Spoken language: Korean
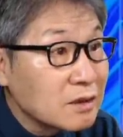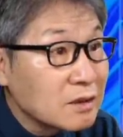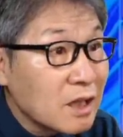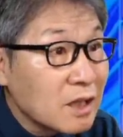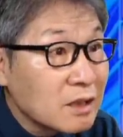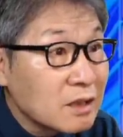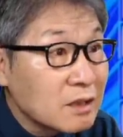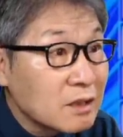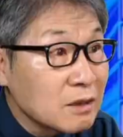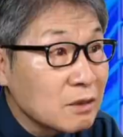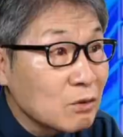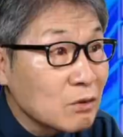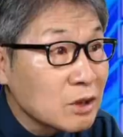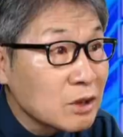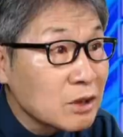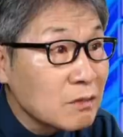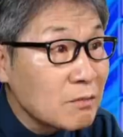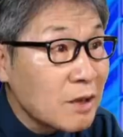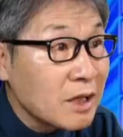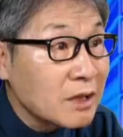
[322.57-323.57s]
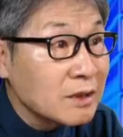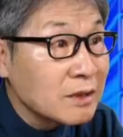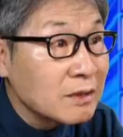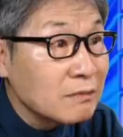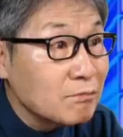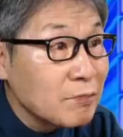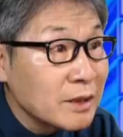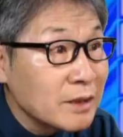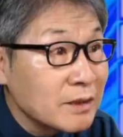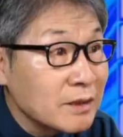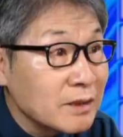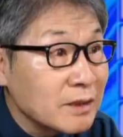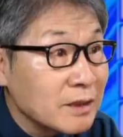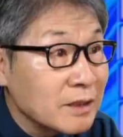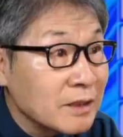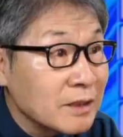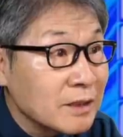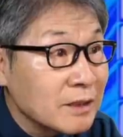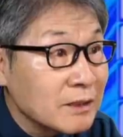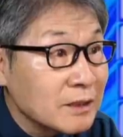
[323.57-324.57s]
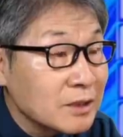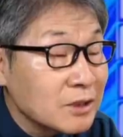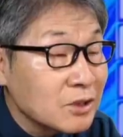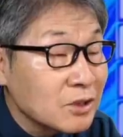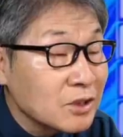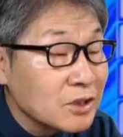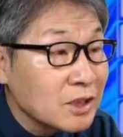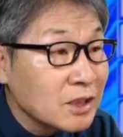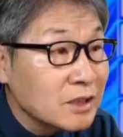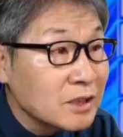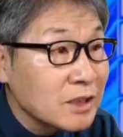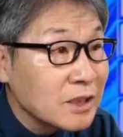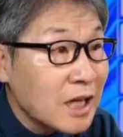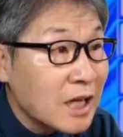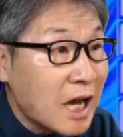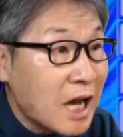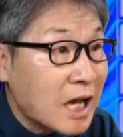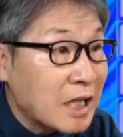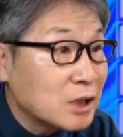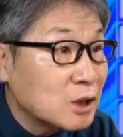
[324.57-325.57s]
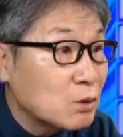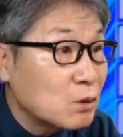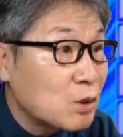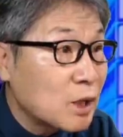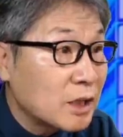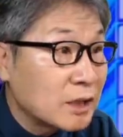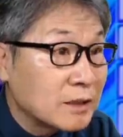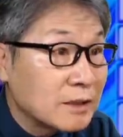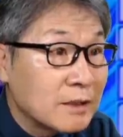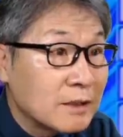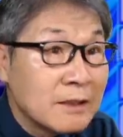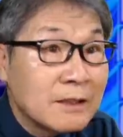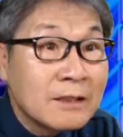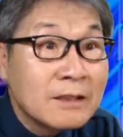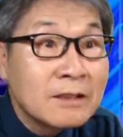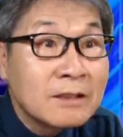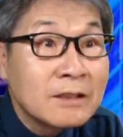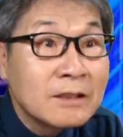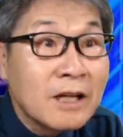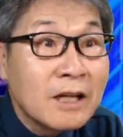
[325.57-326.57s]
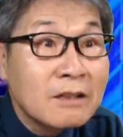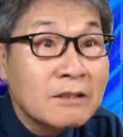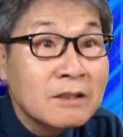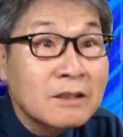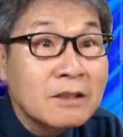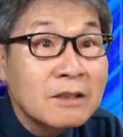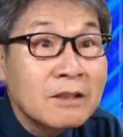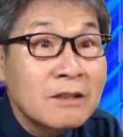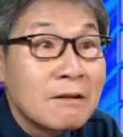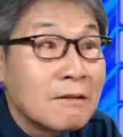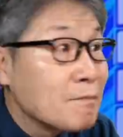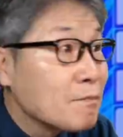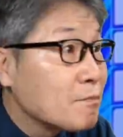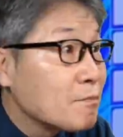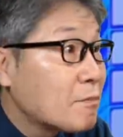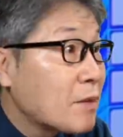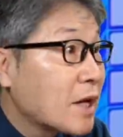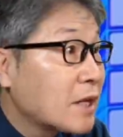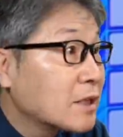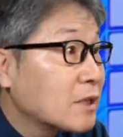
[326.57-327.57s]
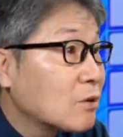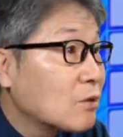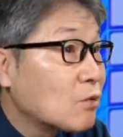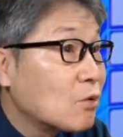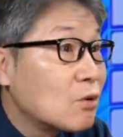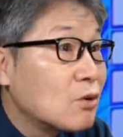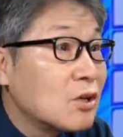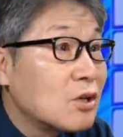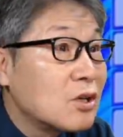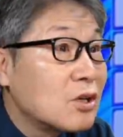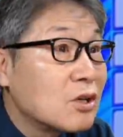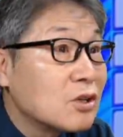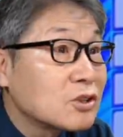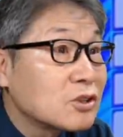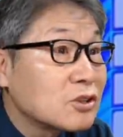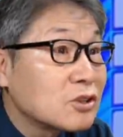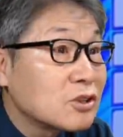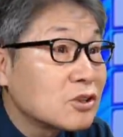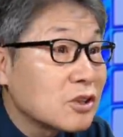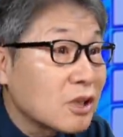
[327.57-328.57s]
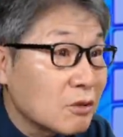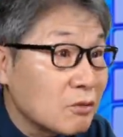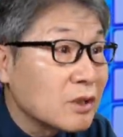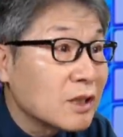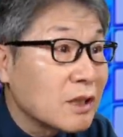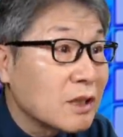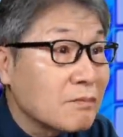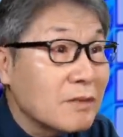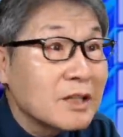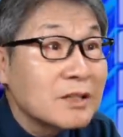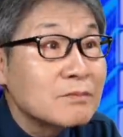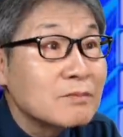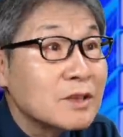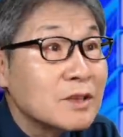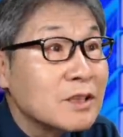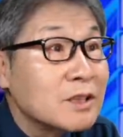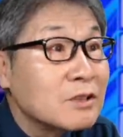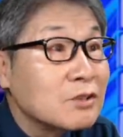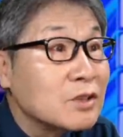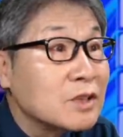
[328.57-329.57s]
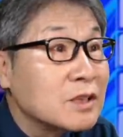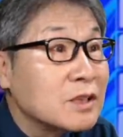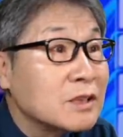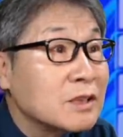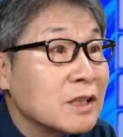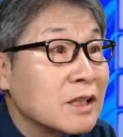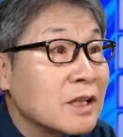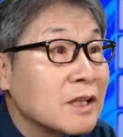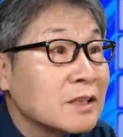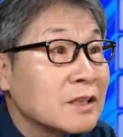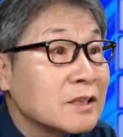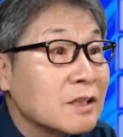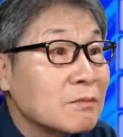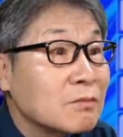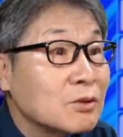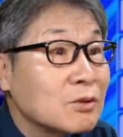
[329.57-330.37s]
댓글을 통해서 많은 팬들이 시청자들이 아쉬워하는 그런 댓글을 많이 올렸다고 이렇게 말씀드릴 수 있는데 자